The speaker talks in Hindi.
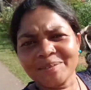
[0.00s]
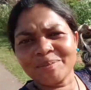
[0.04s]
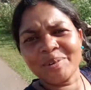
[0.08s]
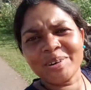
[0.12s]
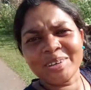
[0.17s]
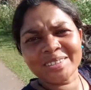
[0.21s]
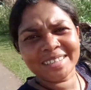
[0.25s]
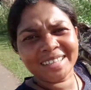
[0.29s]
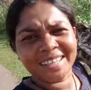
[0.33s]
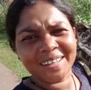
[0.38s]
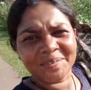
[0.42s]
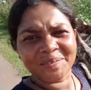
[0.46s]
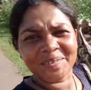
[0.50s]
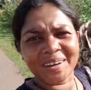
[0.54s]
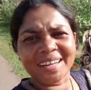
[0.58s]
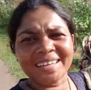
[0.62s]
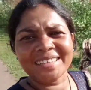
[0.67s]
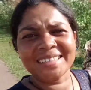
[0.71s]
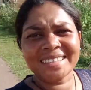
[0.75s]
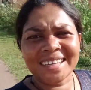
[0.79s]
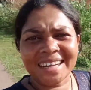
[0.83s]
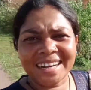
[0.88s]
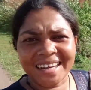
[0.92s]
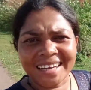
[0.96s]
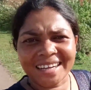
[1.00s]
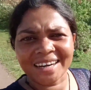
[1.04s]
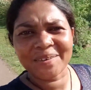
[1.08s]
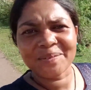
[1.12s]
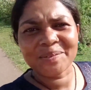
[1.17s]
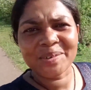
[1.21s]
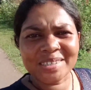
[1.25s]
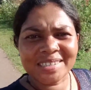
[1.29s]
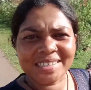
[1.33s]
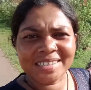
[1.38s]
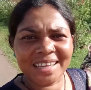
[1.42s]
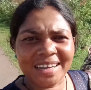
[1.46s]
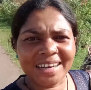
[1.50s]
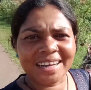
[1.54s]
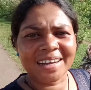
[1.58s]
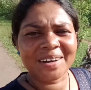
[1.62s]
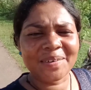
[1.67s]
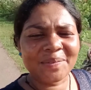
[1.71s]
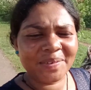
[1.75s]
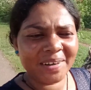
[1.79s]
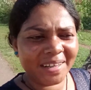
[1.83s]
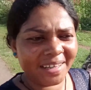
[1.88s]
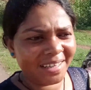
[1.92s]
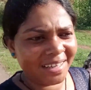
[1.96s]
बहुत ज़्यादा बारिश सा लग रहा है बहुत सारा
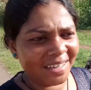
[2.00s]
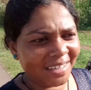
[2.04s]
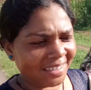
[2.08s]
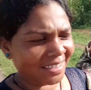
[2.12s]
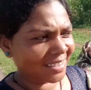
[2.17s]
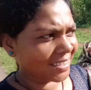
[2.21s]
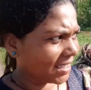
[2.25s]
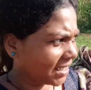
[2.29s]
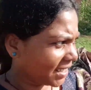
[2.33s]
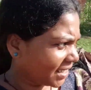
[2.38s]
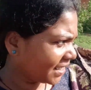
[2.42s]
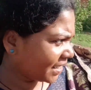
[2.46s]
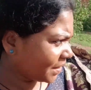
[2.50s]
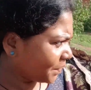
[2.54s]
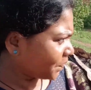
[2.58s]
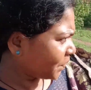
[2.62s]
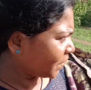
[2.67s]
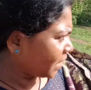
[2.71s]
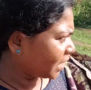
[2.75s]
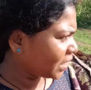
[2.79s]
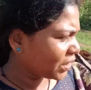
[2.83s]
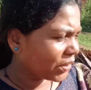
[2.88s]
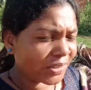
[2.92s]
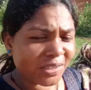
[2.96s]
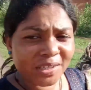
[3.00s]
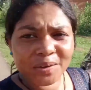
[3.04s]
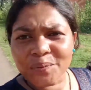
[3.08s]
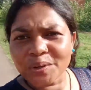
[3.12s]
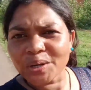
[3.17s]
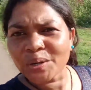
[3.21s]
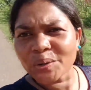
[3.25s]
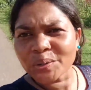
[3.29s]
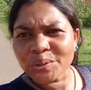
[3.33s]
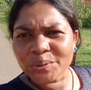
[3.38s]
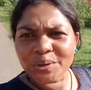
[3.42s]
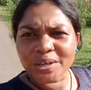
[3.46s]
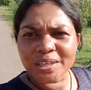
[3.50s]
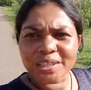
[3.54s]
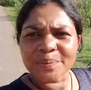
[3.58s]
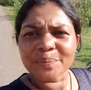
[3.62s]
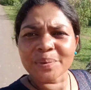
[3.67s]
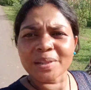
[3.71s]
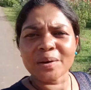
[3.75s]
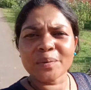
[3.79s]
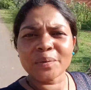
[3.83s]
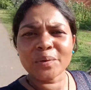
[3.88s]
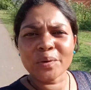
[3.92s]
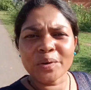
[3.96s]
कपड़ा है ना इसीलिए तो सभी को धोए थे
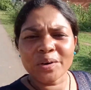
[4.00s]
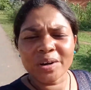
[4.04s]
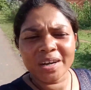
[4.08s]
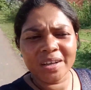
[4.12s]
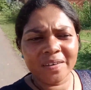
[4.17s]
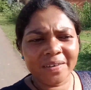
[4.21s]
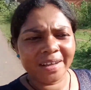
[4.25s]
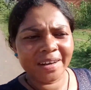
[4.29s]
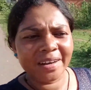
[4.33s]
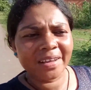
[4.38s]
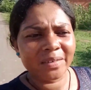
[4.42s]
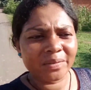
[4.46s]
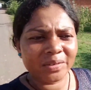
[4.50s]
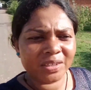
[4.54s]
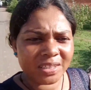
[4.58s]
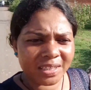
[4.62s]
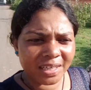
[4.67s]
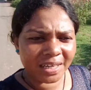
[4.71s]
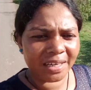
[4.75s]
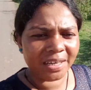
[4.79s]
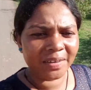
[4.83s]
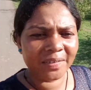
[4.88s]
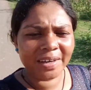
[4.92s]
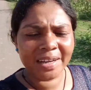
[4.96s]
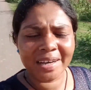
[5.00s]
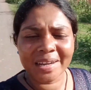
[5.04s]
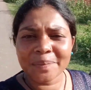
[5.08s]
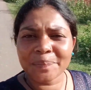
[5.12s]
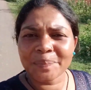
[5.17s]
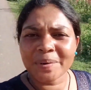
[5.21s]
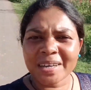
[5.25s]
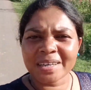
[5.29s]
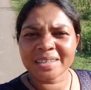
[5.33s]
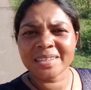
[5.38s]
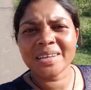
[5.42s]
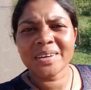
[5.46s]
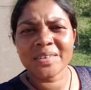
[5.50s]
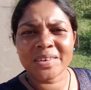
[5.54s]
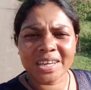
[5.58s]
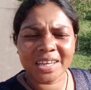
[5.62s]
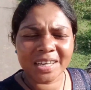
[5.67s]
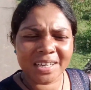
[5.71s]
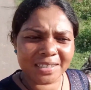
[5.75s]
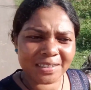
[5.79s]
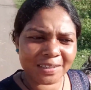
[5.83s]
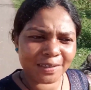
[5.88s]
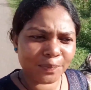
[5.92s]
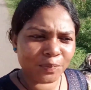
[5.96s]
मतलब ओढ़ने वाला बिछाने वाला पर्दा
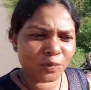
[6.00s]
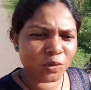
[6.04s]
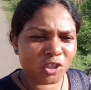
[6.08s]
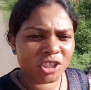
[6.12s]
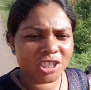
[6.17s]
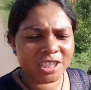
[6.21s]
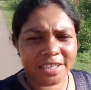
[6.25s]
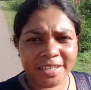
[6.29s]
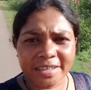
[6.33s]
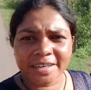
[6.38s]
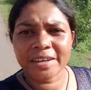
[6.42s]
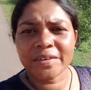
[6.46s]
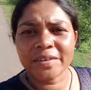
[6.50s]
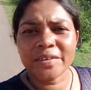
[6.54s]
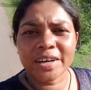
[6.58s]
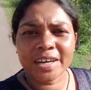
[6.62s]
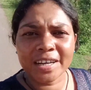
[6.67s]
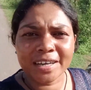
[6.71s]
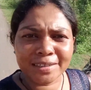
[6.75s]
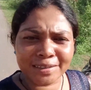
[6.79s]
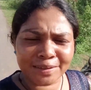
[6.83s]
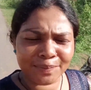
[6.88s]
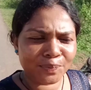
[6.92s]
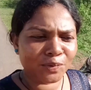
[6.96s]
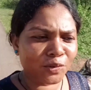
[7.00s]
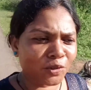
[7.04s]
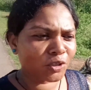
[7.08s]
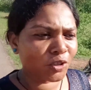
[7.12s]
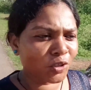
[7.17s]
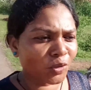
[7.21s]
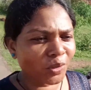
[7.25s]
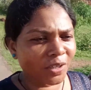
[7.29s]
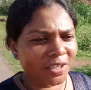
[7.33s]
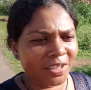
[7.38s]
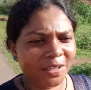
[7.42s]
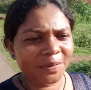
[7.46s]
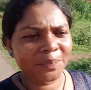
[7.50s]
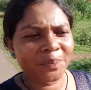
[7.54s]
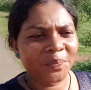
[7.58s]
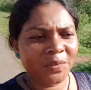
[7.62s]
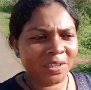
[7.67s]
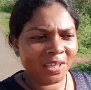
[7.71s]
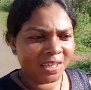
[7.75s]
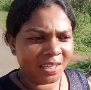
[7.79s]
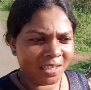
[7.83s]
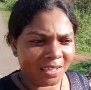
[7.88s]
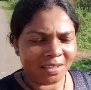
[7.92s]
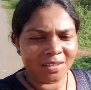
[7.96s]
वगैरह सब कुछ चट्टई वगैरह सब कुछ धोए थे
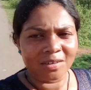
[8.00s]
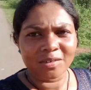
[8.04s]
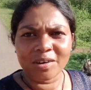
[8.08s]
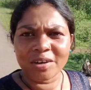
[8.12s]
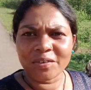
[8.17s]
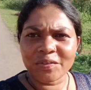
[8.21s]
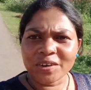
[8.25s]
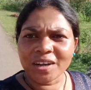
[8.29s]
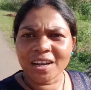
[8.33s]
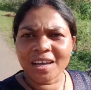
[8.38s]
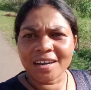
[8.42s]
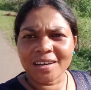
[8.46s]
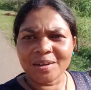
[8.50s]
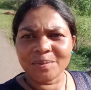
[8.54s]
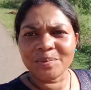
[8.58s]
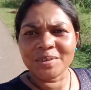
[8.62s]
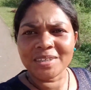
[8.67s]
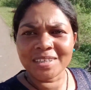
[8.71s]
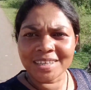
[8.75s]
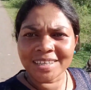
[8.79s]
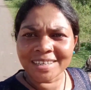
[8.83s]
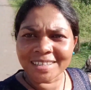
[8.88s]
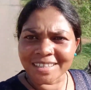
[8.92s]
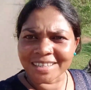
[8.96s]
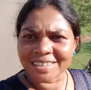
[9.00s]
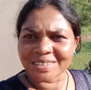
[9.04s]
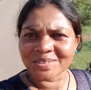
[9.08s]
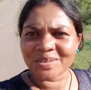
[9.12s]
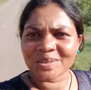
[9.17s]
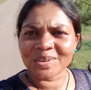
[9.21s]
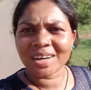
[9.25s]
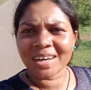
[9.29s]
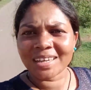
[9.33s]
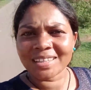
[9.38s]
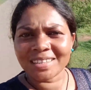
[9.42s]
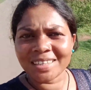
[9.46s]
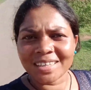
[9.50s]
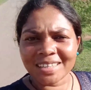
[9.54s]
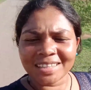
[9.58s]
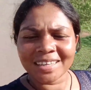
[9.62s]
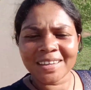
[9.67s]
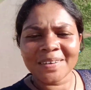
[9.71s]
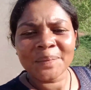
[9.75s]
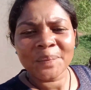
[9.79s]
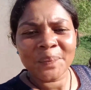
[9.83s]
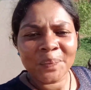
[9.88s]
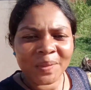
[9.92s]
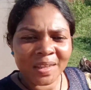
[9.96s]
तो वही फ़िलहाल अभी इधर सुखा दिए
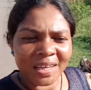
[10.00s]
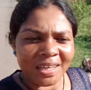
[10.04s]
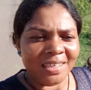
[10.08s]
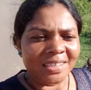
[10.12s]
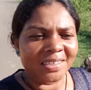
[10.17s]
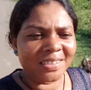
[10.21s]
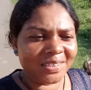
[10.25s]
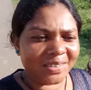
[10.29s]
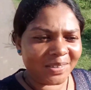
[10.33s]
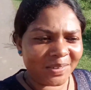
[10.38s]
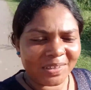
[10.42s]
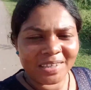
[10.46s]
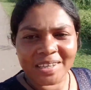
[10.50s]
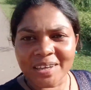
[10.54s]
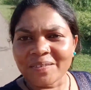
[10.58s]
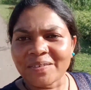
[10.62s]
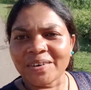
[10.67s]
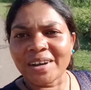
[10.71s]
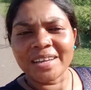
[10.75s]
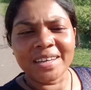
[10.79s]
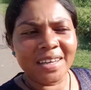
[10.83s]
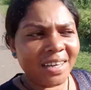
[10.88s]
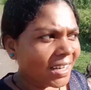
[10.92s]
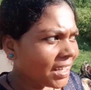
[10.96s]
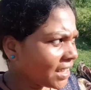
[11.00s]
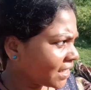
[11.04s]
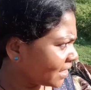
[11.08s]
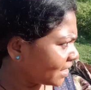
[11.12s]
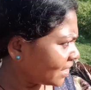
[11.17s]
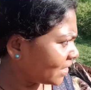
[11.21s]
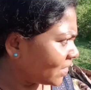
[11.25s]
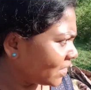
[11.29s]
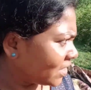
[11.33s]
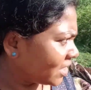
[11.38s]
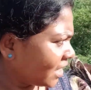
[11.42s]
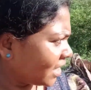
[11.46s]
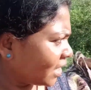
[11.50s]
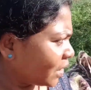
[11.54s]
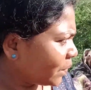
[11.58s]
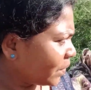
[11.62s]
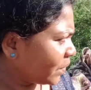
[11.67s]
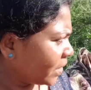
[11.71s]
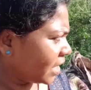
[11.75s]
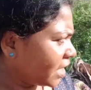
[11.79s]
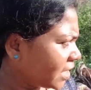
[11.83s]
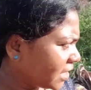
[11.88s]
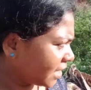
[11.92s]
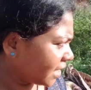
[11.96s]
थे तो सूख गया फाइनली तो चलिए
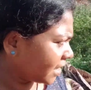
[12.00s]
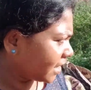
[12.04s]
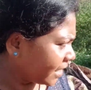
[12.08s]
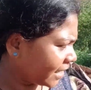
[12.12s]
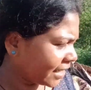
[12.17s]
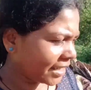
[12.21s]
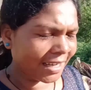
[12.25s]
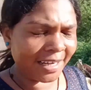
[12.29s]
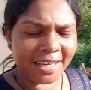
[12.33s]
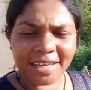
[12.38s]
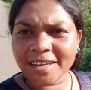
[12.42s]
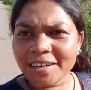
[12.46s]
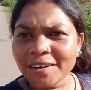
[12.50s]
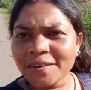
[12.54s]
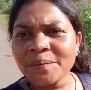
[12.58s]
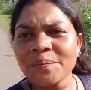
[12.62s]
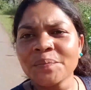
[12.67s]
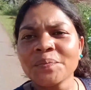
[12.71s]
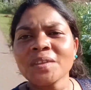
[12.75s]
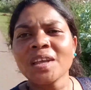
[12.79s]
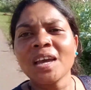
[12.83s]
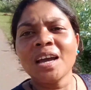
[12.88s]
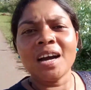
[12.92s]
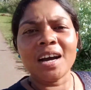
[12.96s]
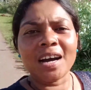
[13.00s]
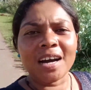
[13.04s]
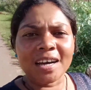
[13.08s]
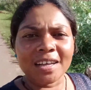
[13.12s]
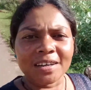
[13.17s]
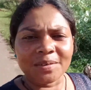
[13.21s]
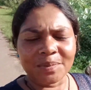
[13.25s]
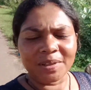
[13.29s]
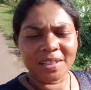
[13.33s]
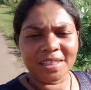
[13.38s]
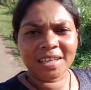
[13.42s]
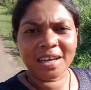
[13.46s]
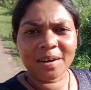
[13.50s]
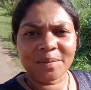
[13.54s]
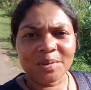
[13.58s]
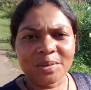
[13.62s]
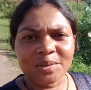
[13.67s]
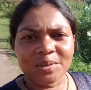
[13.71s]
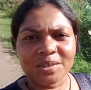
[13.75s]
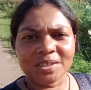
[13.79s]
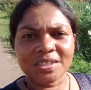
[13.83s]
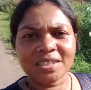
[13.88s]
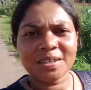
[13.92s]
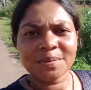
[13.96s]
अभी ले जाते हैं घर और मिलते हैं आप
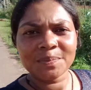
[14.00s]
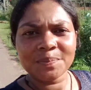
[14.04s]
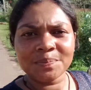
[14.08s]
लोगों से